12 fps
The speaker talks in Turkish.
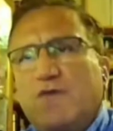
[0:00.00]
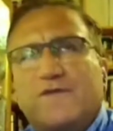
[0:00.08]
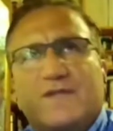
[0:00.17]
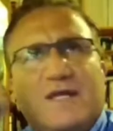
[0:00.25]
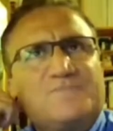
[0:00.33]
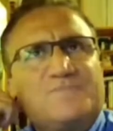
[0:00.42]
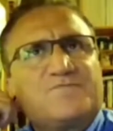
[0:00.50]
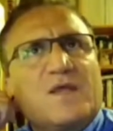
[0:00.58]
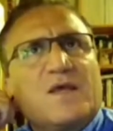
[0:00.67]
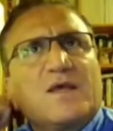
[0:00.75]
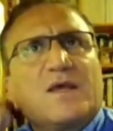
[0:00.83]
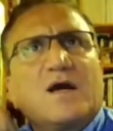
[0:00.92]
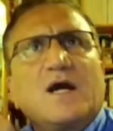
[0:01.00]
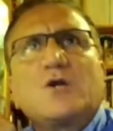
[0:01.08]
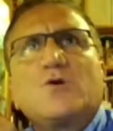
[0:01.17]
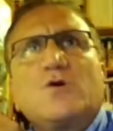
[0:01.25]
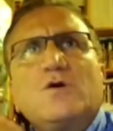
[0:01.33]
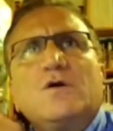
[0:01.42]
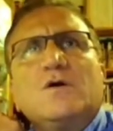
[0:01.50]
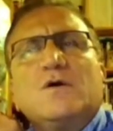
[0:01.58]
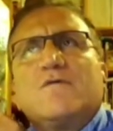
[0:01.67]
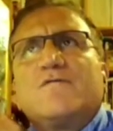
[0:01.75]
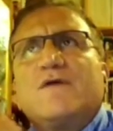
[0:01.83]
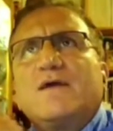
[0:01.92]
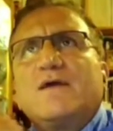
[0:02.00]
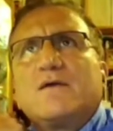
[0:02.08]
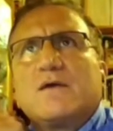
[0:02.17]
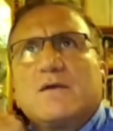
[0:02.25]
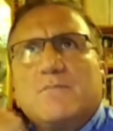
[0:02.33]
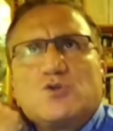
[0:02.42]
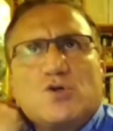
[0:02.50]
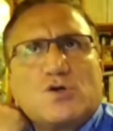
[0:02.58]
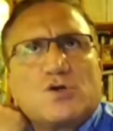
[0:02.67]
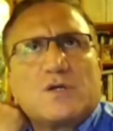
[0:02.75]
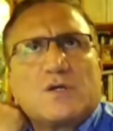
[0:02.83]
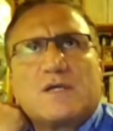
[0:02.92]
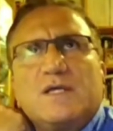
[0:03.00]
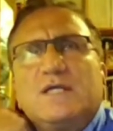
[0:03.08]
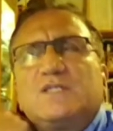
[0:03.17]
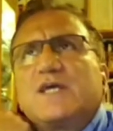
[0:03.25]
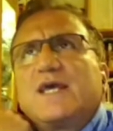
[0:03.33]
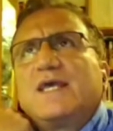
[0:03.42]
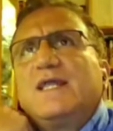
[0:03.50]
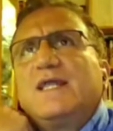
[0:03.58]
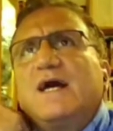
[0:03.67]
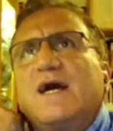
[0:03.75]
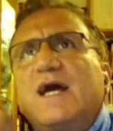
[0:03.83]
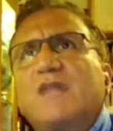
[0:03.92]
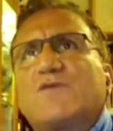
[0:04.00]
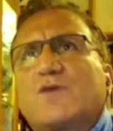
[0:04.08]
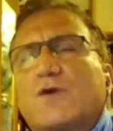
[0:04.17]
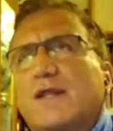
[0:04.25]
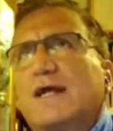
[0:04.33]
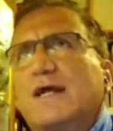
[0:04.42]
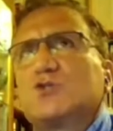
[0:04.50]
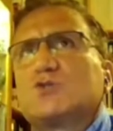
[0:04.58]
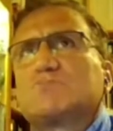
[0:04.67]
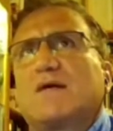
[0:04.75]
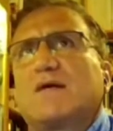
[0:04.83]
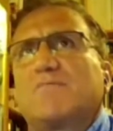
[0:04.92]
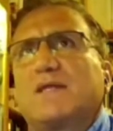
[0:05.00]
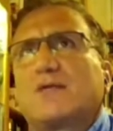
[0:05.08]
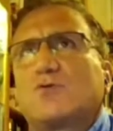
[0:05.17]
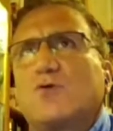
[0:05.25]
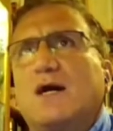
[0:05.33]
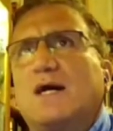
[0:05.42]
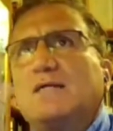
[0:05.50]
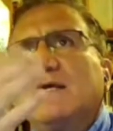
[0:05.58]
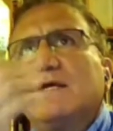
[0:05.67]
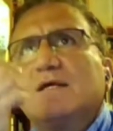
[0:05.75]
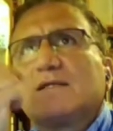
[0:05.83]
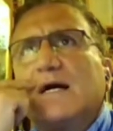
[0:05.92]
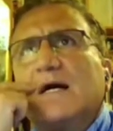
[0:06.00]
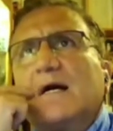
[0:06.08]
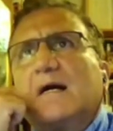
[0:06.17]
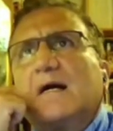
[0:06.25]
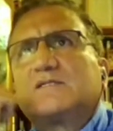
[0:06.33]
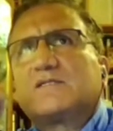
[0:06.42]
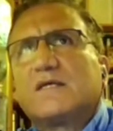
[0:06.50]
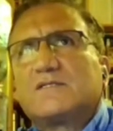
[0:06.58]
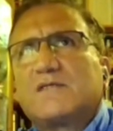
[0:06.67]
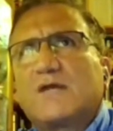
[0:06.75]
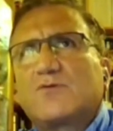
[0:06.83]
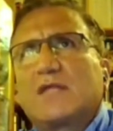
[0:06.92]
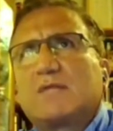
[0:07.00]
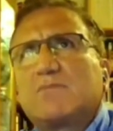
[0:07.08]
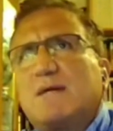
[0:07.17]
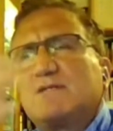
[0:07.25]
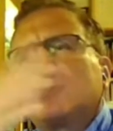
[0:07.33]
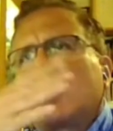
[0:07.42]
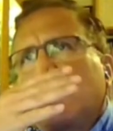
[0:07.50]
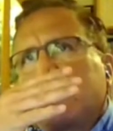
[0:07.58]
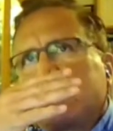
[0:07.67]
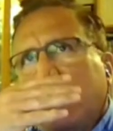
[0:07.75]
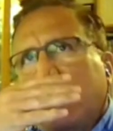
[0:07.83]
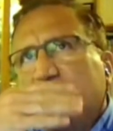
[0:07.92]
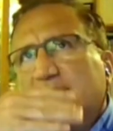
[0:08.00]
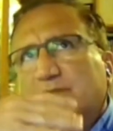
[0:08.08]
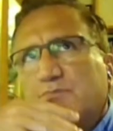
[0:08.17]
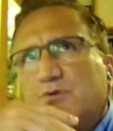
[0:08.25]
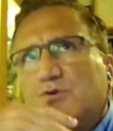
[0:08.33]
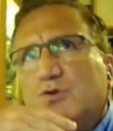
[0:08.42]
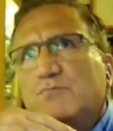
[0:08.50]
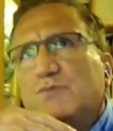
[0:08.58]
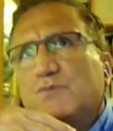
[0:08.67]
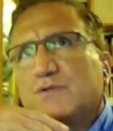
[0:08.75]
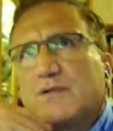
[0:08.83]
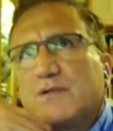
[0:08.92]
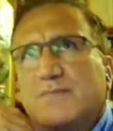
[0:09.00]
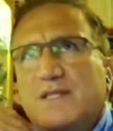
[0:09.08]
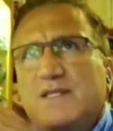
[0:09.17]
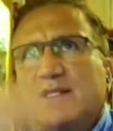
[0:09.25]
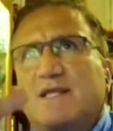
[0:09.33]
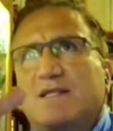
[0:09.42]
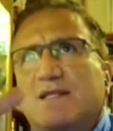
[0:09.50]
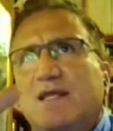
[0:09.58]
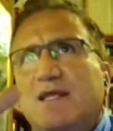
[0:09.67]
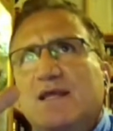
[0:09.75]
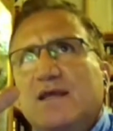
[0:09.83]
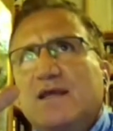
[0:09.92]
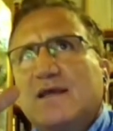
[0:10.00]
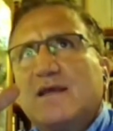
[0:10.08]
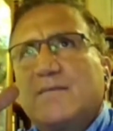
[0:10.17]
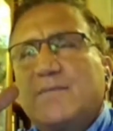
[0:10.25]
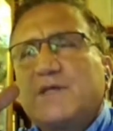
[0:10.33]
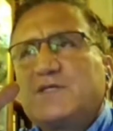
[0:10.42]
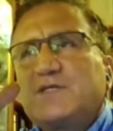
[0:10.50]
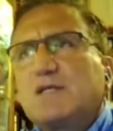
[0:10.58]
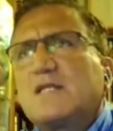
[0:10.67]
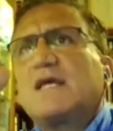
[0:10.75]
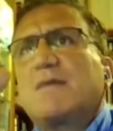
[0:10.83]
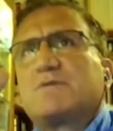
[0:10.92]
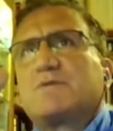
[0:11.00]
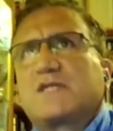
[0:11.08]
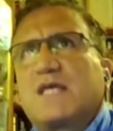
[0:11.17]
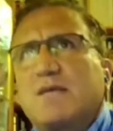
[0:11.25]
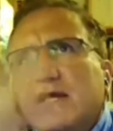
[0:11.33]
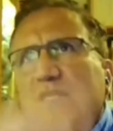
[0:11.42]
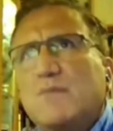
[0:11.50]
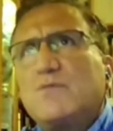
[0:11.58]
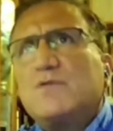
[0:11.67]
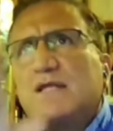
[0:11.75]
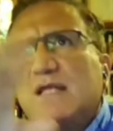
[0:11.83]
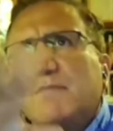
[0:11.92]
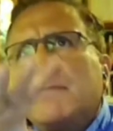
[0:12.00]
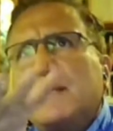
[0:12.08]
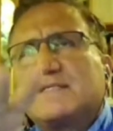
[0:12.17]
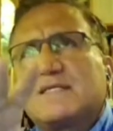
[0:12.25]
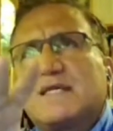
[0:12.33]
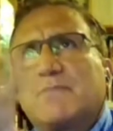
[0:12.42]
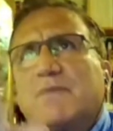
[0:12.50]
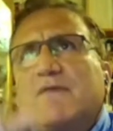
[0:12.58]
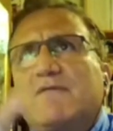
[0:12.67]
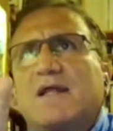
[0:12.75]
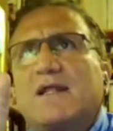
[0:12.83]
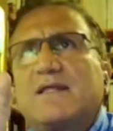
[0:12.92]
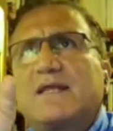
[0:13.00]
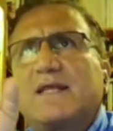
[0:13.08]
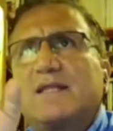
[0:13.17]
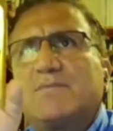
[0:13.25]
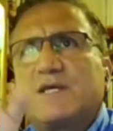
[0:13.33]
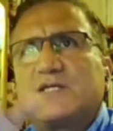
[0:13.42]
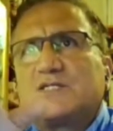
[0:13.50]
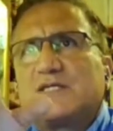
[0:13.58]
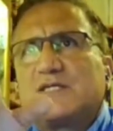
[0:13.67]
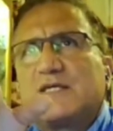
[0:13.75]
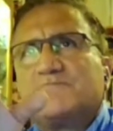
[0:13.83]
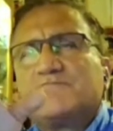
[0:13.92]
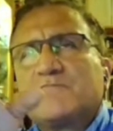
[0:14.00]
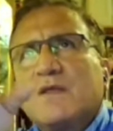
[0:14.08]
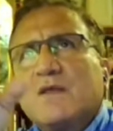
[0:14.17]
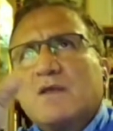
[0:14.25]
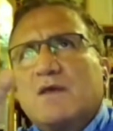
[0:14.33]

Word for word: bir coğrafyada e, akıyor ve e, birçok e, ilçe ile hayat veriyor. Yani Erzurum'dan beri doğar, daha işte Şatlılar'ı Basra Köyü'ne kadar bütün bir e, medeniyetlere e, beşiklik yapmıştı. Kemal de bunlardan birisi. Yani Mevlana'nın gelip geçtiği,